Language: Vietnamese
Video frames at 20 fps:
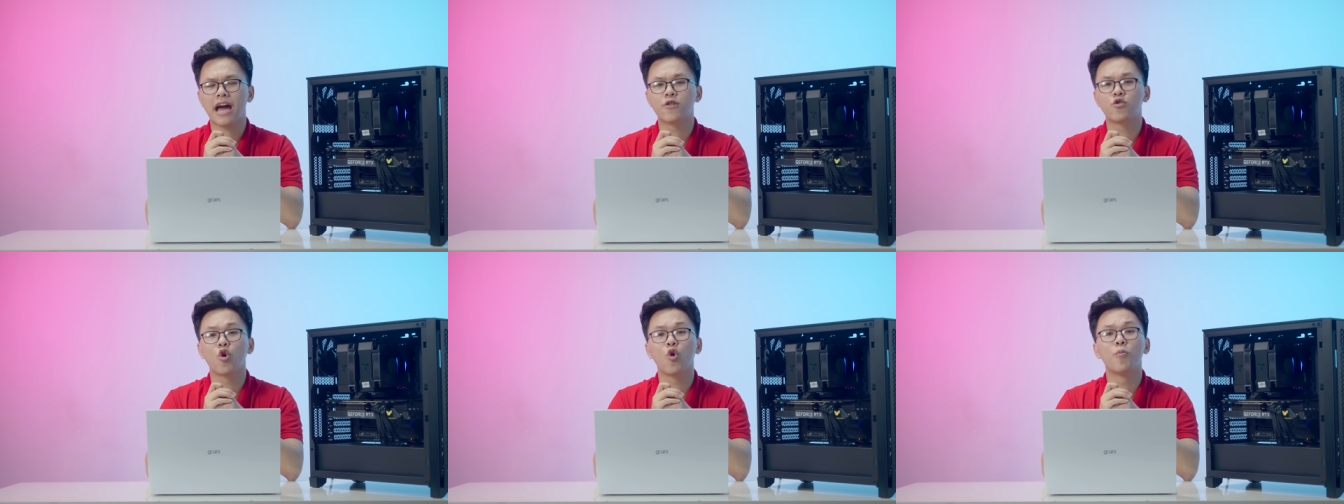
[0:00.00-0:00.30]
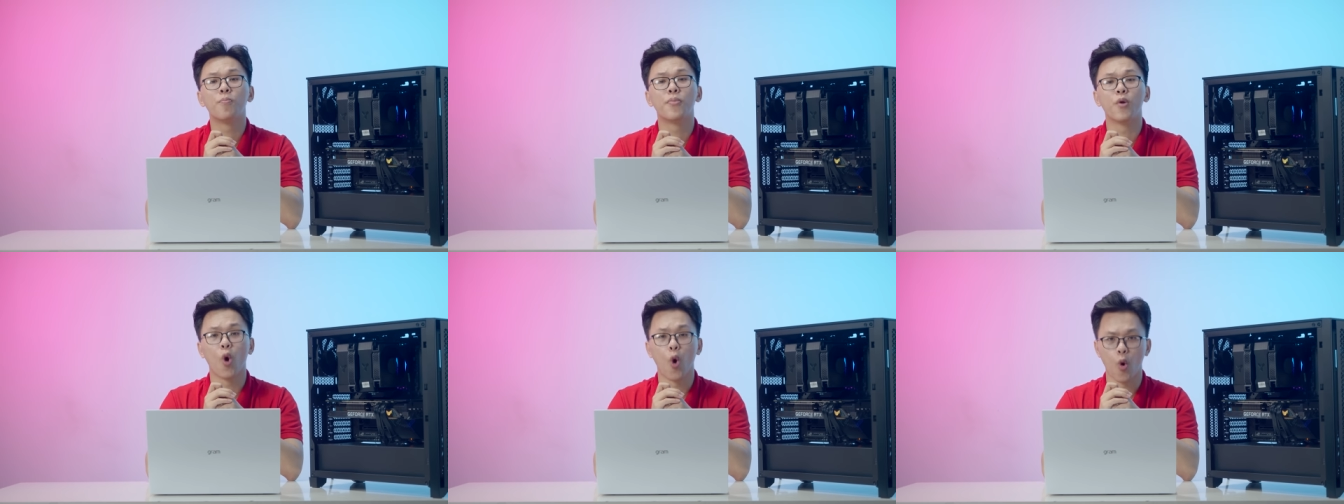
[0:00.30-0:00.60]
Hydro
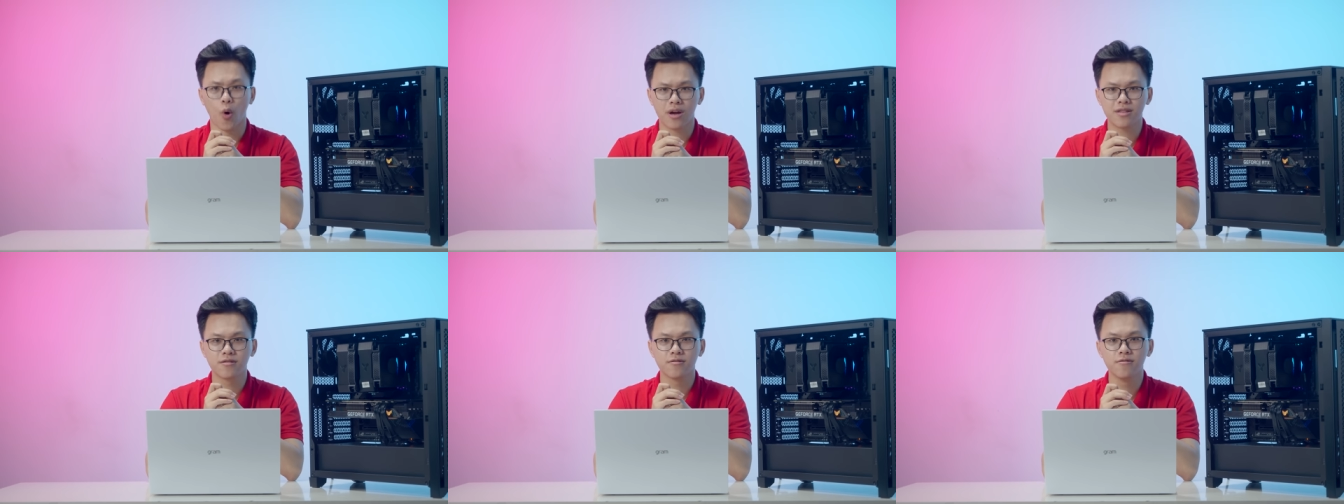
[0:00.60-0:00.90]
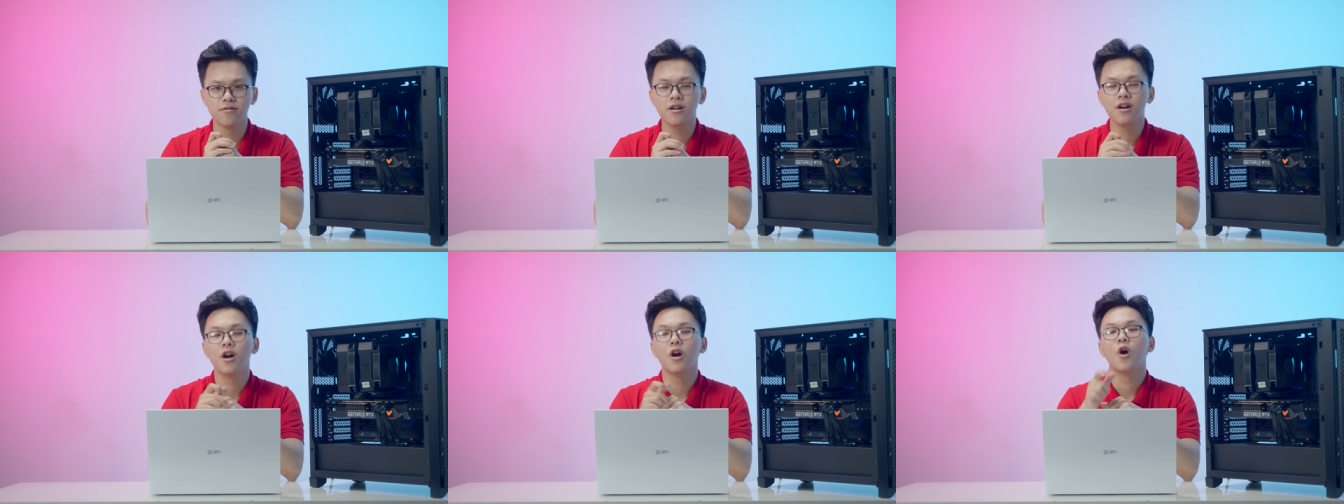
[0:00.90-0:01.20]
Pro các
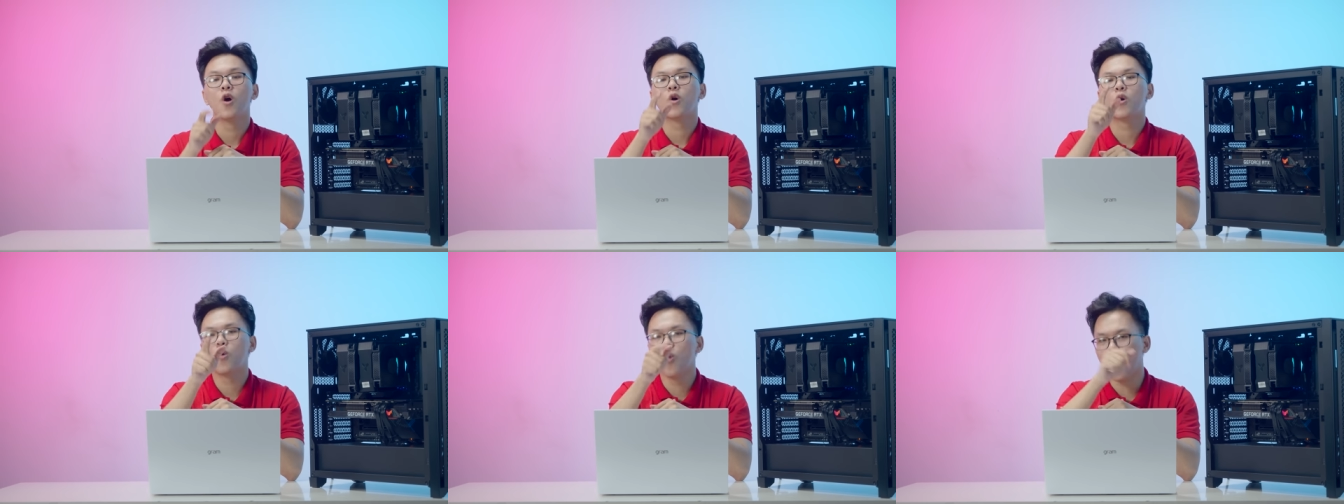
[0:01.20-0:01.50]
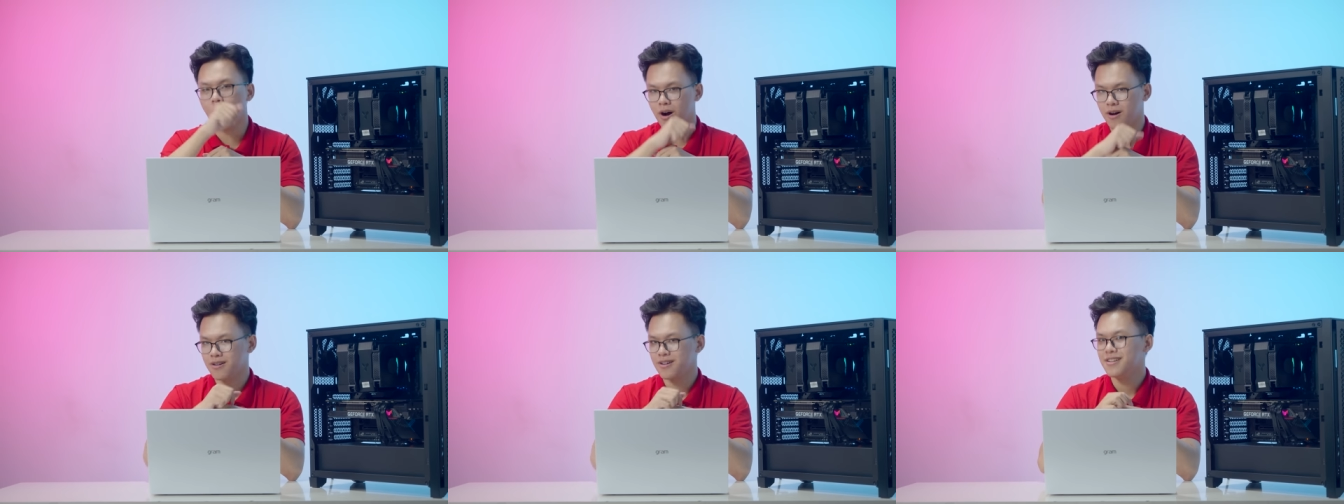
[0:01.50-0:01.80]
thứ
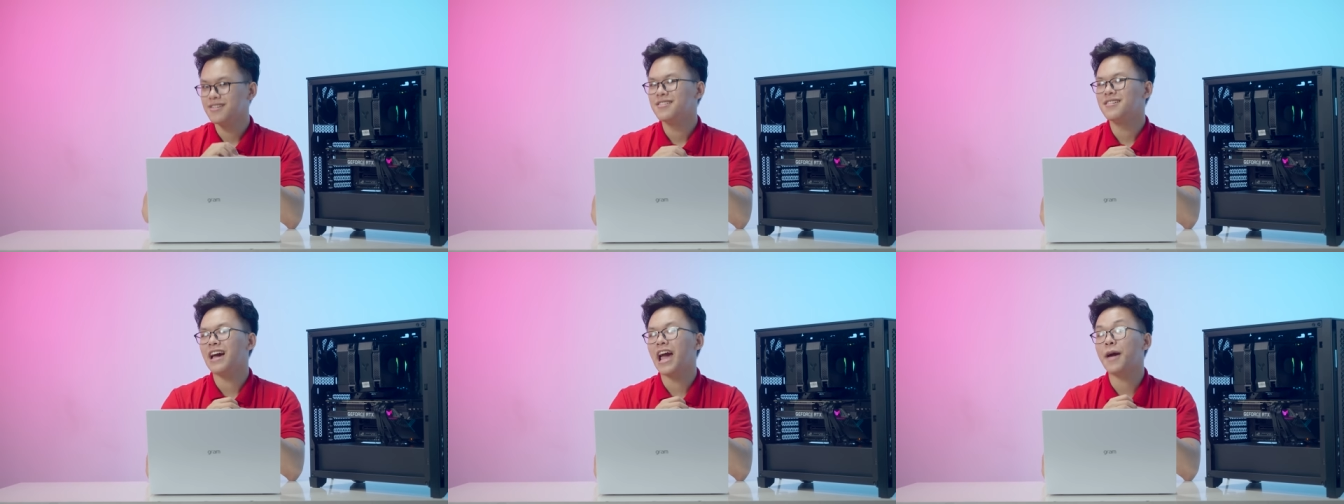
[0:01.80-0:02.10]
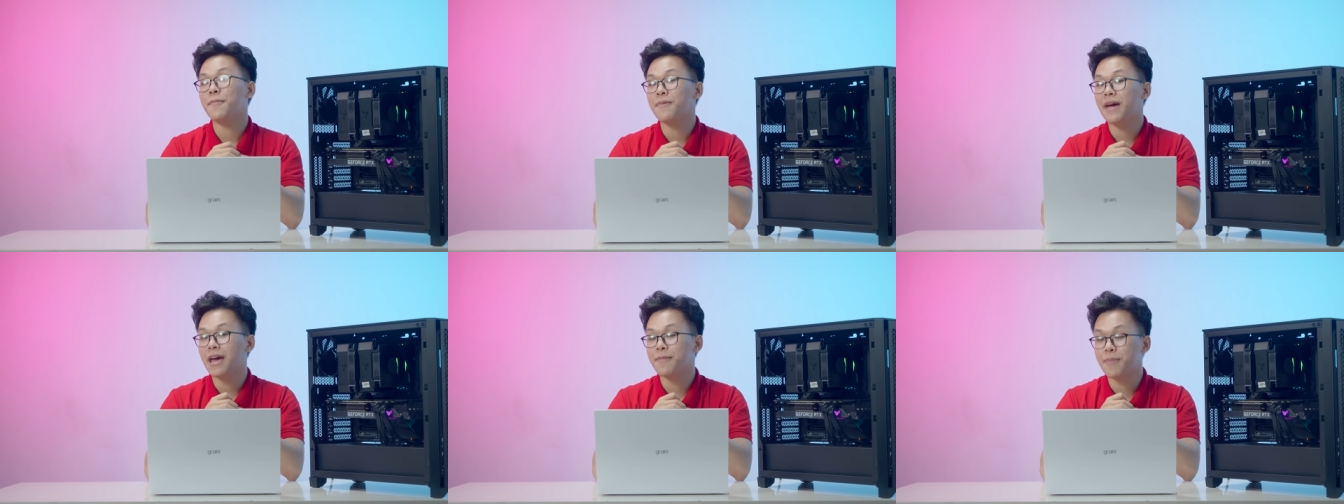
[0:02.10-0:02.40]
của
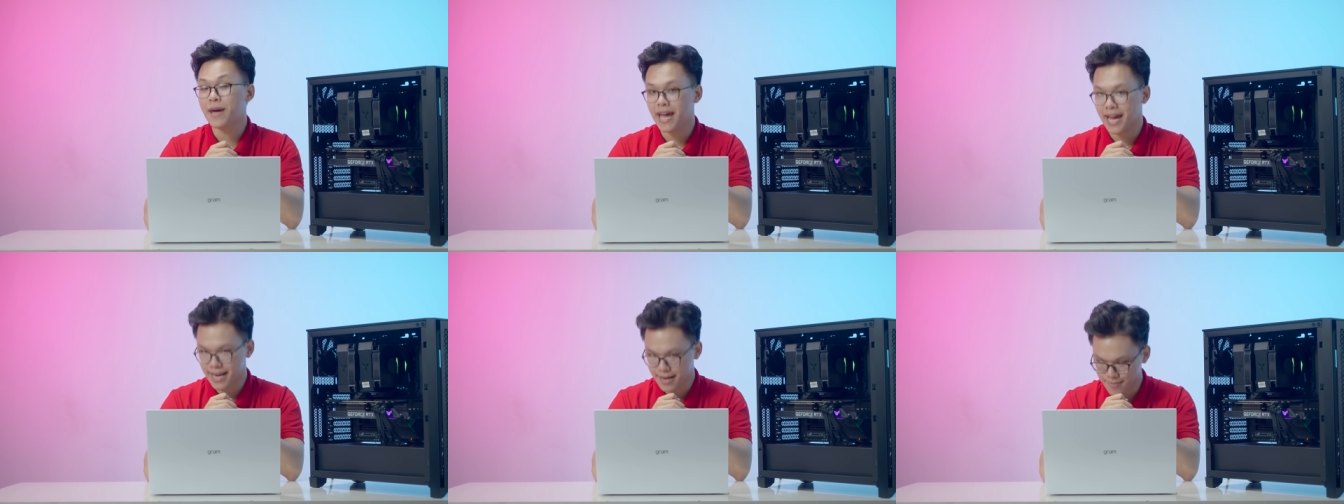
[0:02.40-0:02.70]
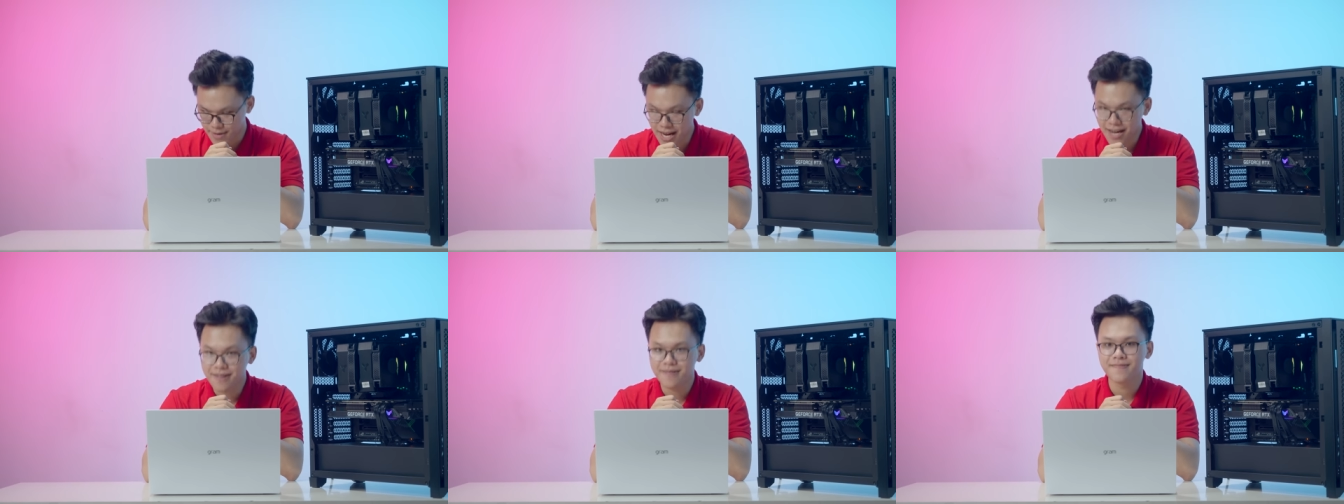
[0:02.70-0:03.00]
ép ép pê anh
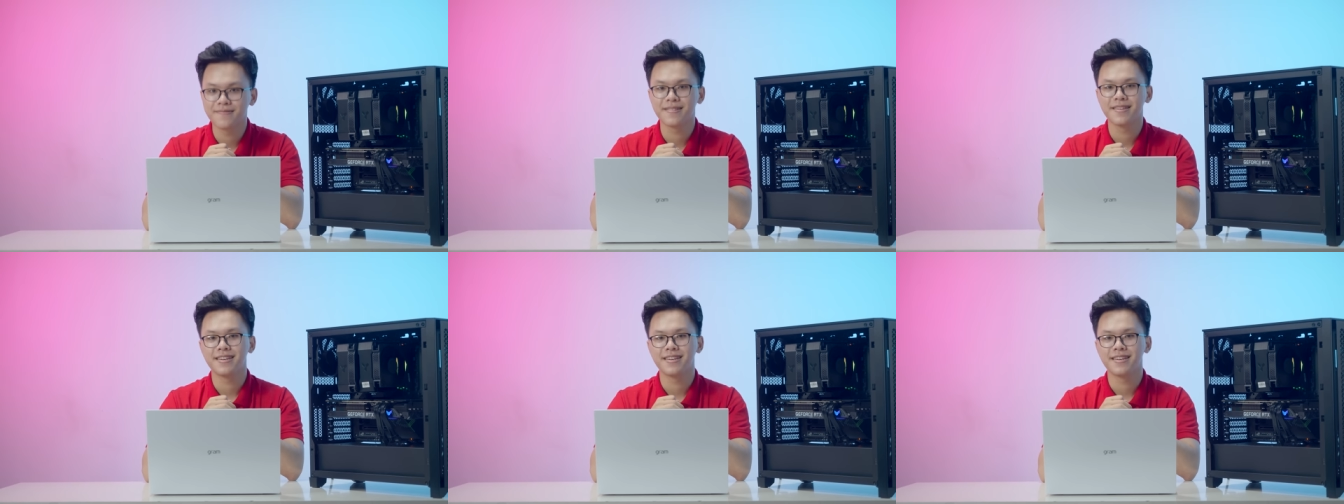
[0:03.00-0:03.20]
em nhá.